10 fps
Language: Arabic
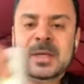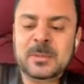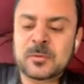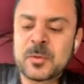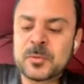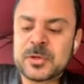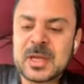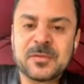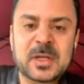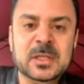يبدو في
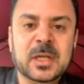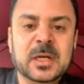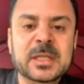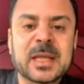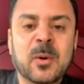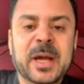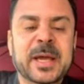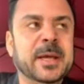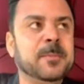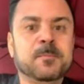مشكله في الانترنت او
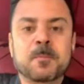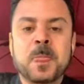حاجه